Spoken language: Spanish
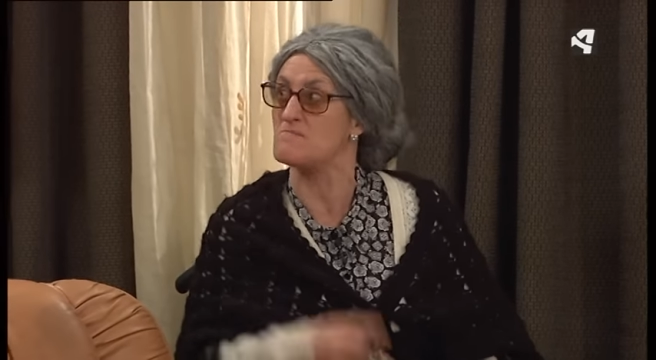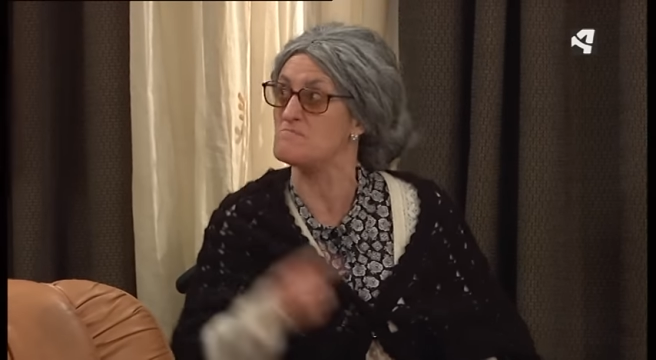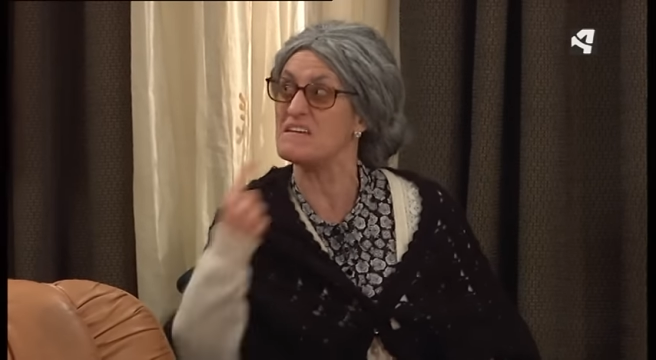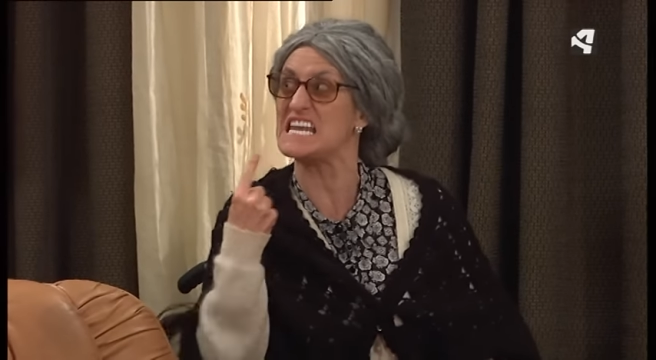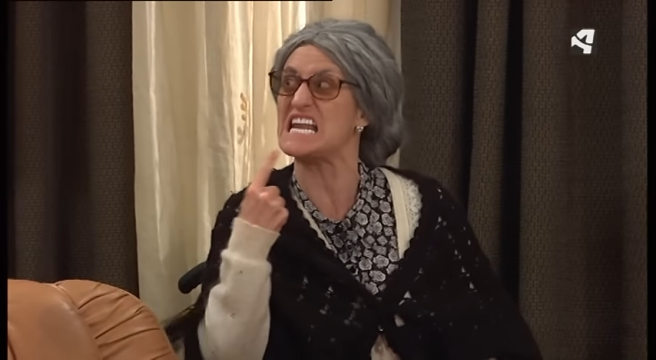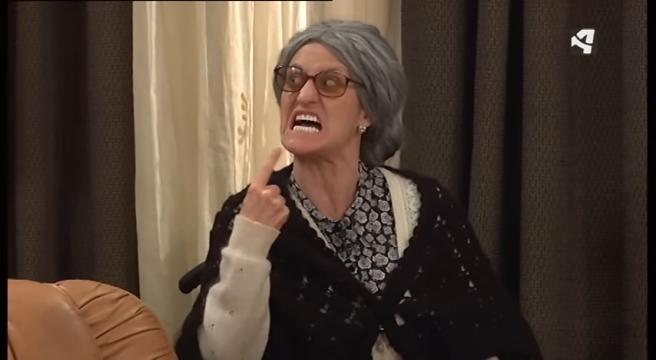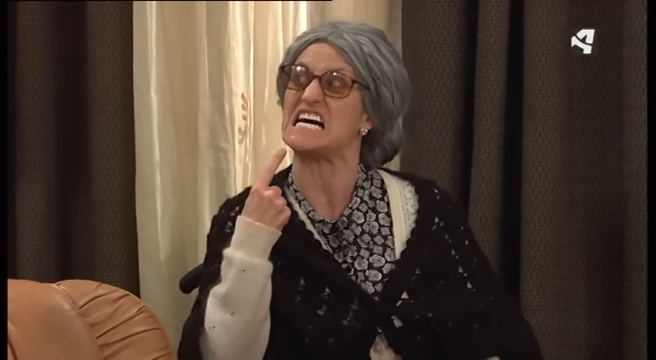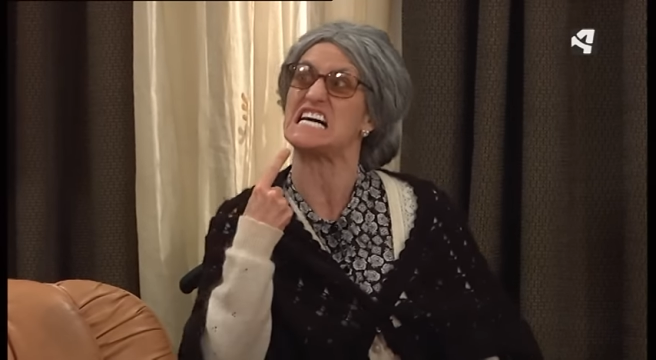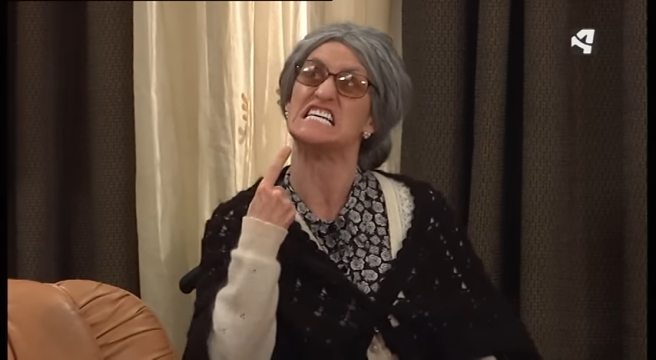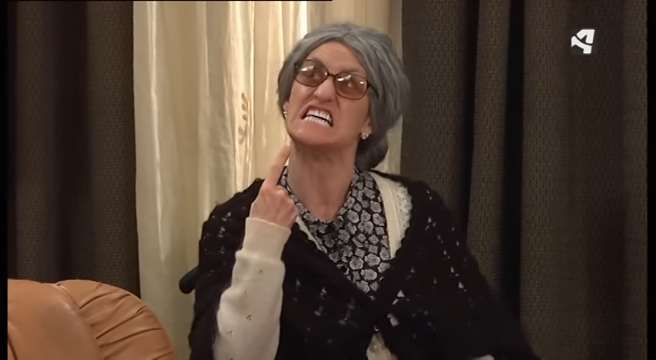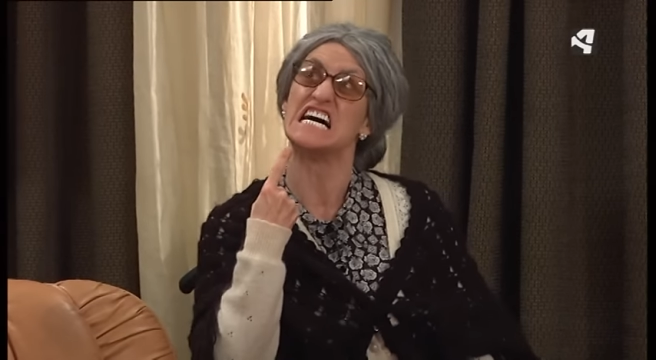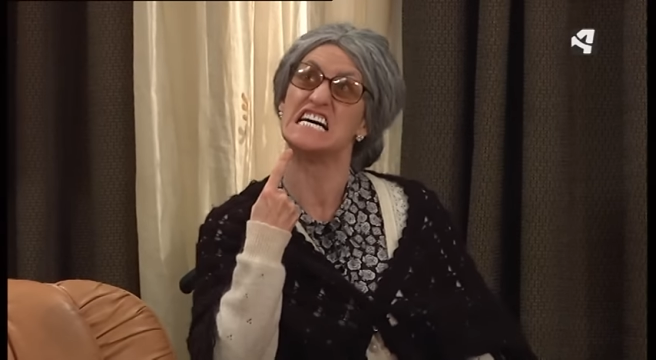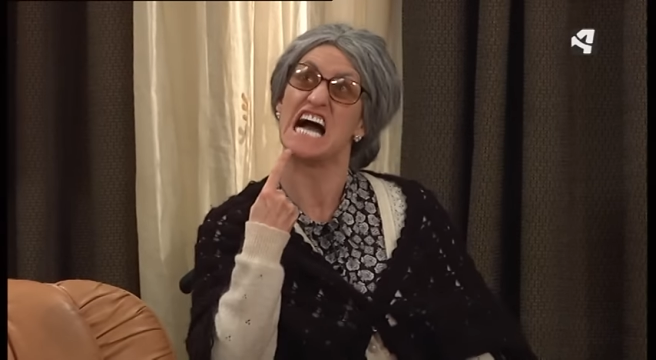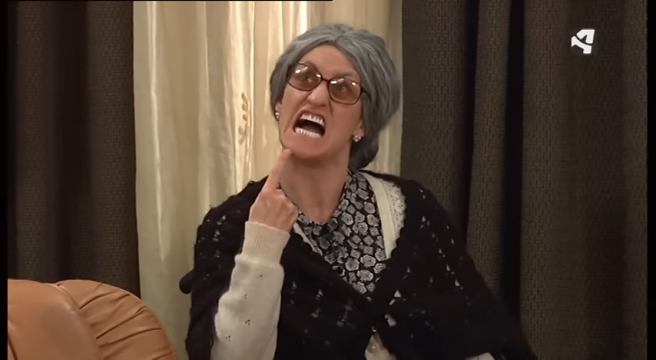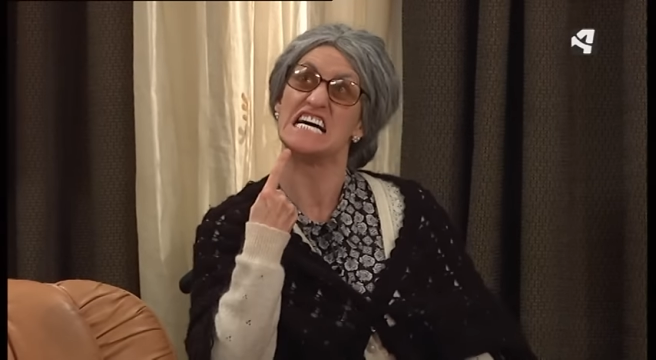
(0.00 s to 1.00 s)
mira.
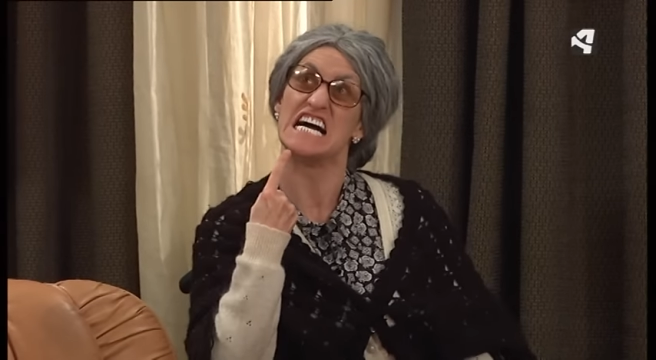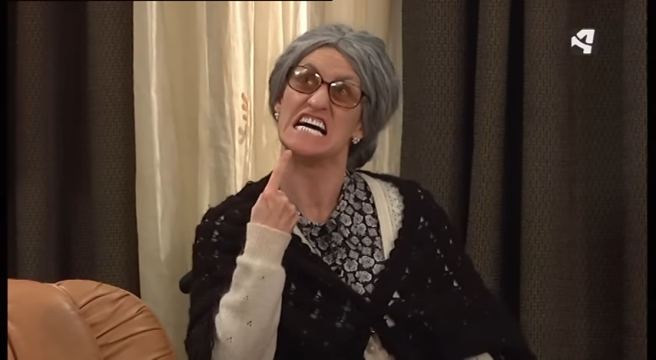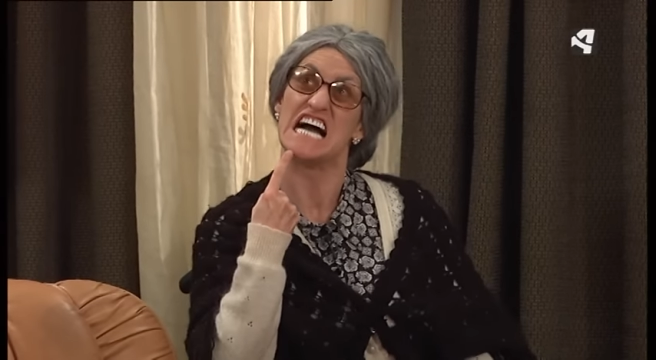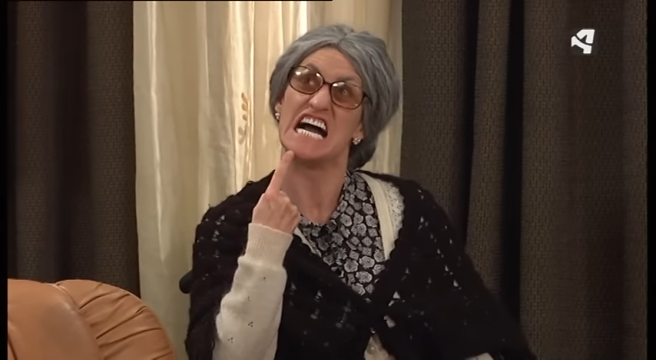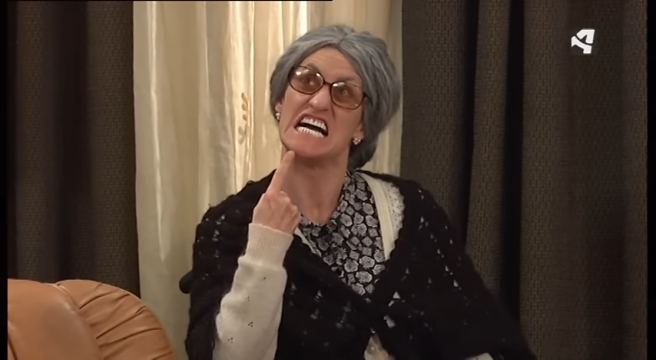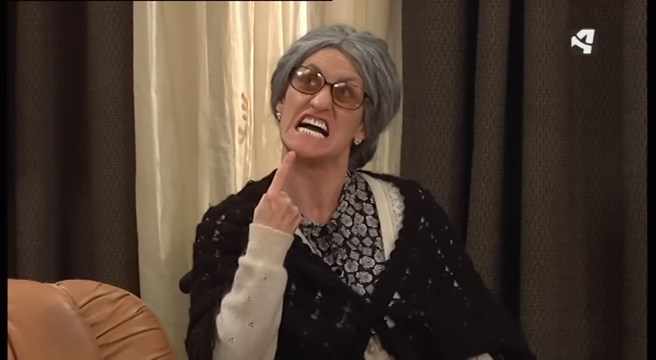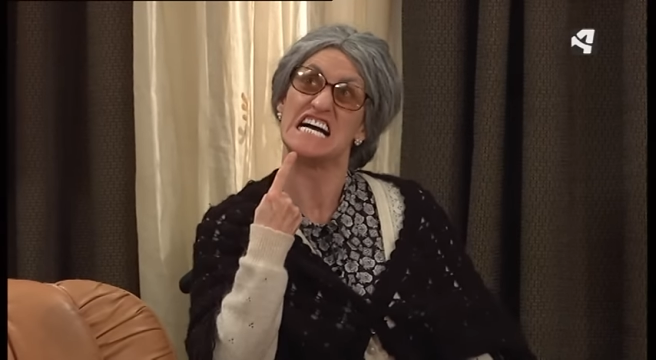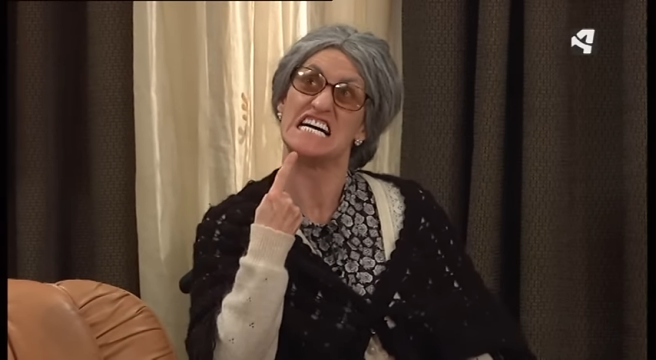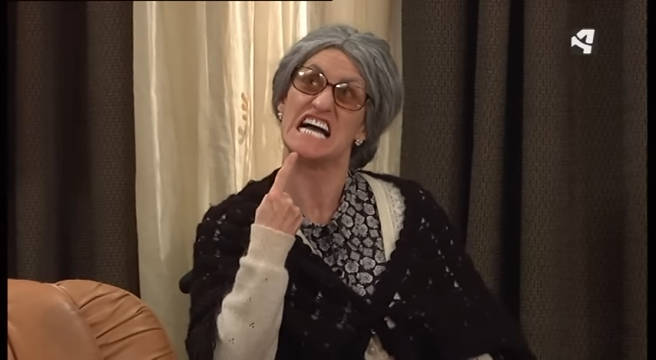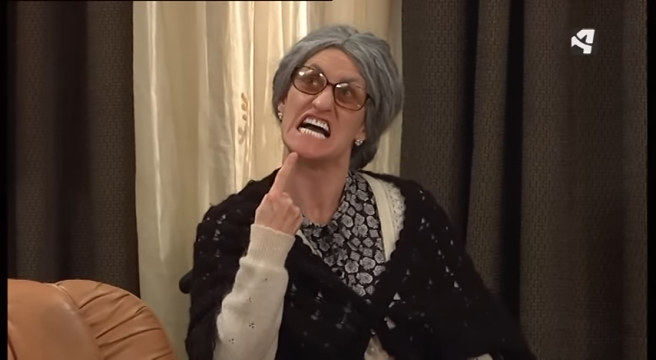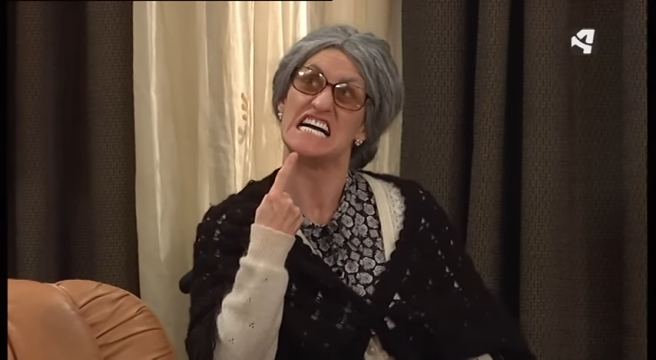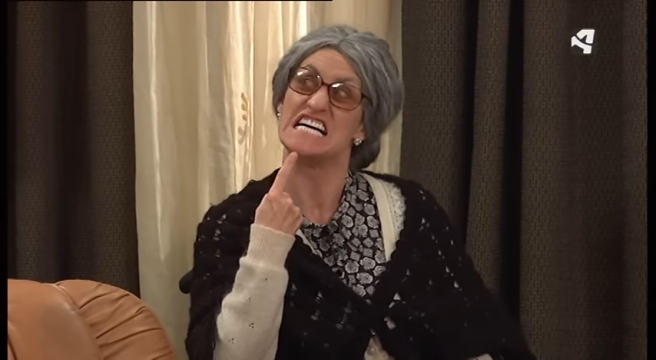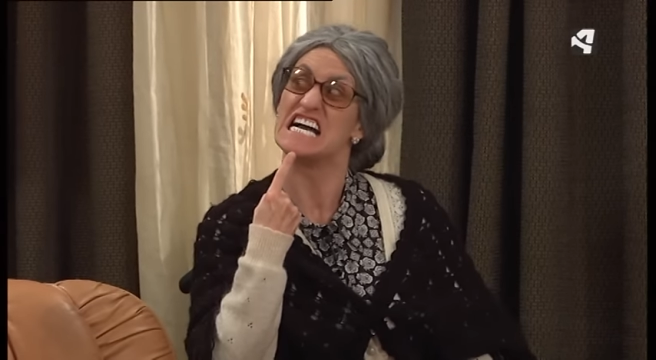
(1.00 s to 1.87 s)
Dios mío, qué